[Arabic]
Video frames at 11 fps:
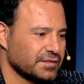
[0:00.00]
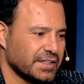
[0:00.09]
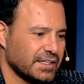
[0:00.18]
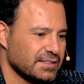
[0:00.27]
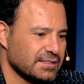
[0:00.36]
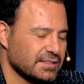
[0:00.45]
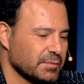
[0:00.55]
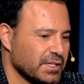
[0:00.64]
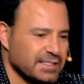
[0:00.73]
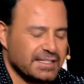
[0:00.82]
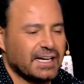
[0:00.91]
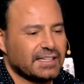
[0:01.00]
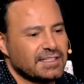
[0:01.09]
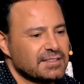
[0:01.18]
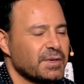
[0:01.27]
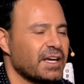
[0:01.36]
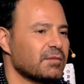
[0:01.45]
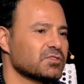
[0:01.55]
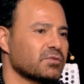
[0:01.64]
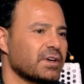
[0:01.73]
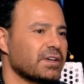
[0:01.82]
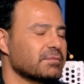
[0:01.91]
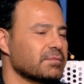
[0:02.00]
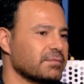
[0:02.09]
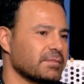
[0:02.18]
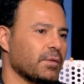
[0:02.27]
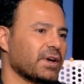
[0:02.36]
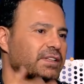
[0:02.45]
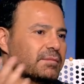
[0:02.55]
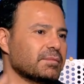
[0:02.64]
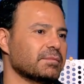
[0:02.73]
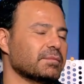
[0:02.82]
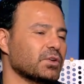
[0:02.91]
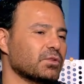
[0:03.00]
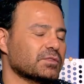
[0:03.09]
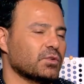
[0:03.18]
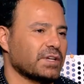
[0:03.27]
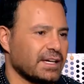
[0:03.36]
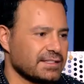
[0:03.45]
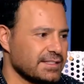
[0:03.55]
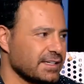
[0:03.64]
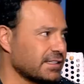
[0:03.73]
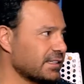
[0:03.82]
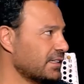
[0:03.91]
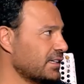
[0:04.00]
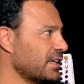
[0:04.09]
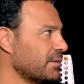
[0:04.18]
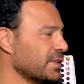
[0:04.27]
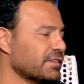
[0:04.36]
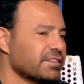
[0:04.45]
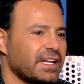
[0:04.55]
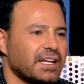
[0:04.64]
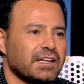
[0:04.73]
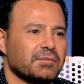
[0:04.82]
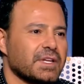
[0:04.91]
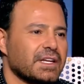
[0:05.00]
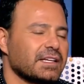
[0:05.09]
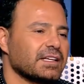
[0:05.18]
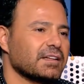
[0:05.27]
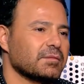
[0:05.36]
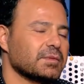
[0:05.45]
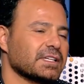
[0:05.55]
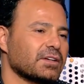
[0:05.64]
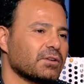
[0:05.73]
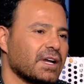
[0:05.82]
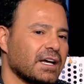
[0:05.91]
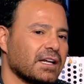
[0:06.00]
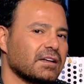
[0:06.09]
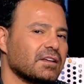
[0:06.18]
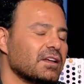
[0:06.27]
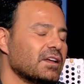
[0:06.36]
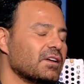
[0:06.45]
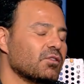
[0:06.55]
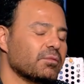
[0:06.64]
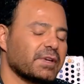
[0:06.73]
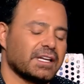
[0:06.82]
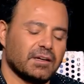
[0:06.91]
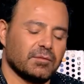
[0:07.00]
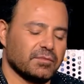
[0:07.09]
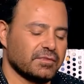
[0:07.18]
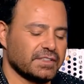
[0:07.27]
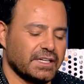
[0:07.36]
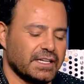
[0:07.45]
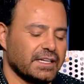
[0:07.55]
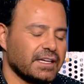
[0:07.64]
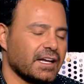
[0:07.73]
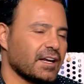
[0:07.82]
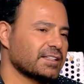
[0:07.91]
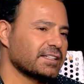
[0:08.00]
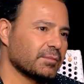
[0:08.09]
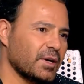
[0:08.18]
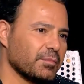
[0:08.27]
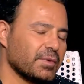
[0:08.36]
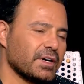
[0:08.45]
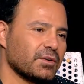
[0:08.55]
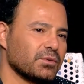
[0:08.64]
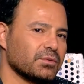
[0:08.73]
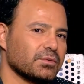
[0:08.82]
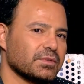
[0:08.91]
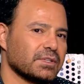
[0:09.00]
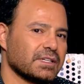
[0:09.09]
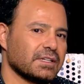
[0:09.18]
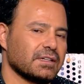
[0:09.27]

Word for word: فارس يمكن ذكرت اسماء قبل شوي اوقات بتخونك الذاكره من الفنانين اللبنانيه اللي بيطيروا العقل وميريام فنانه انا كثير بحبها و